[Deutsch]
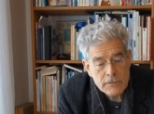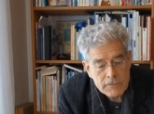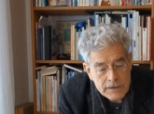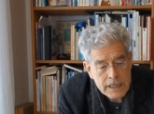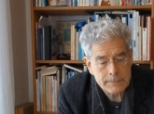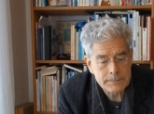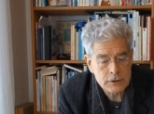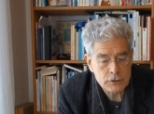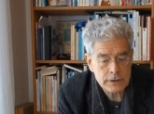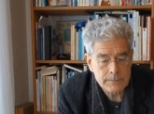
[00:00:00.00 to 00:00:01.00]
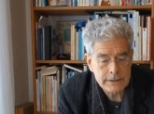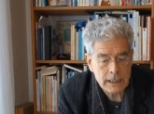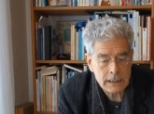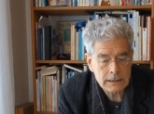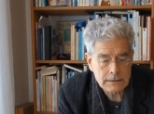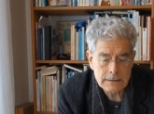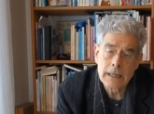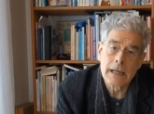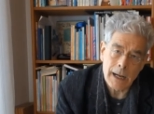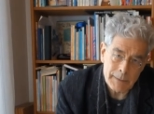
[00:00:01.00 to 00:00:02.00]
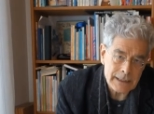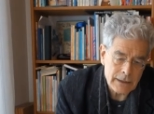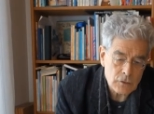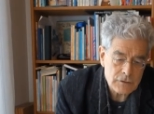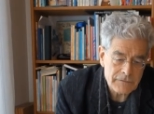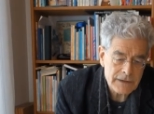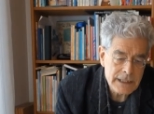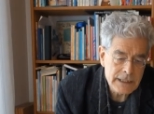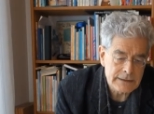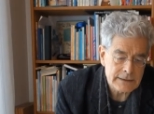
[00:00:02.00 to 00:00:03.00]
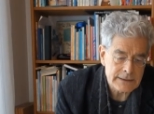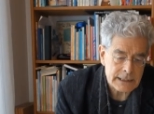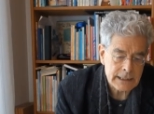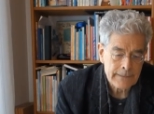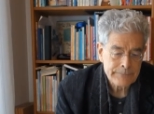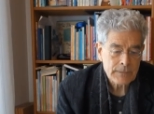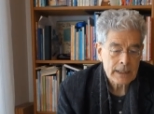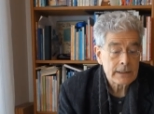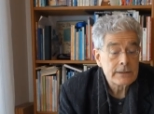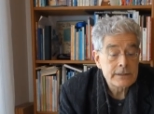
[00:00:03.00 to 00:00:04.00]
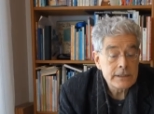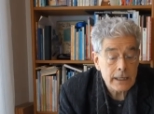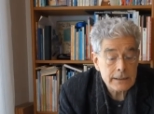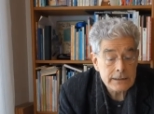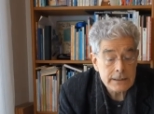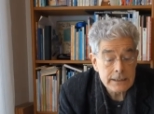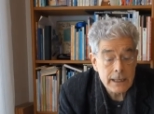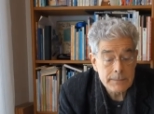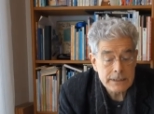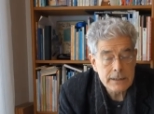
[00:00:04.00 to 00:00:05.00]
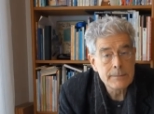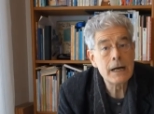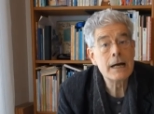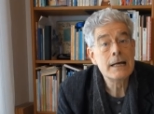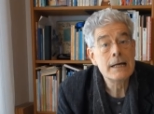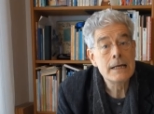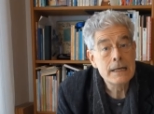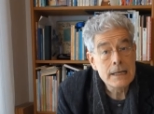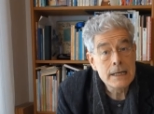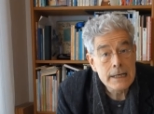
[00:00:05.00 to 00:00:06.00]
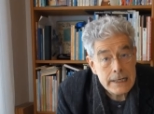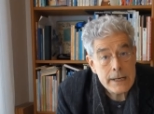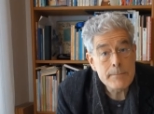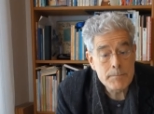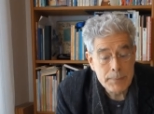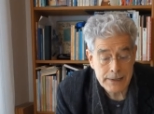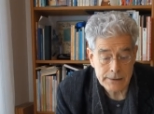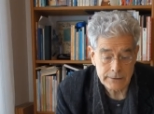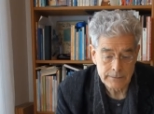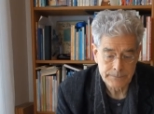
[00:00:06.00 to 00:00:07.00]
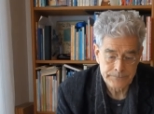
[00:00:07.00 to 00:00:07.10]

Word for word: Philipp zu ihm sagten, aber genauso verhielt es sich. Sie nannten ihn nämlich immer Lippel